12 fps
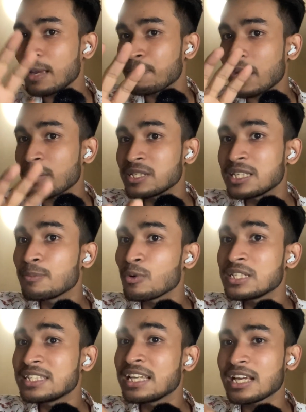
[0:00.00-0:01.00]
এই প্রাইভেসি
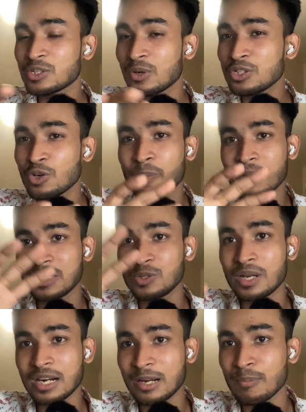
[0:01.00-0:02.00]
পলিসি আসলে সব
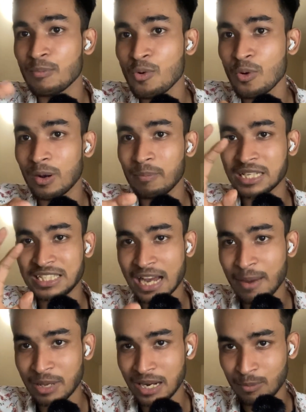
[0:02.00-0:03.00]
কিছুর একটা মূল বা
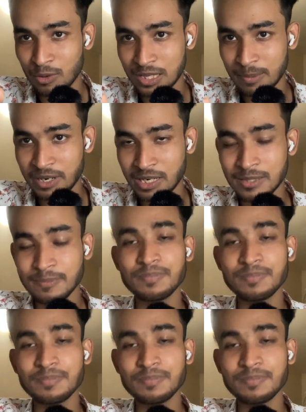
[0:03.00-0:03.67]
ঝামেলা বলতে পারেন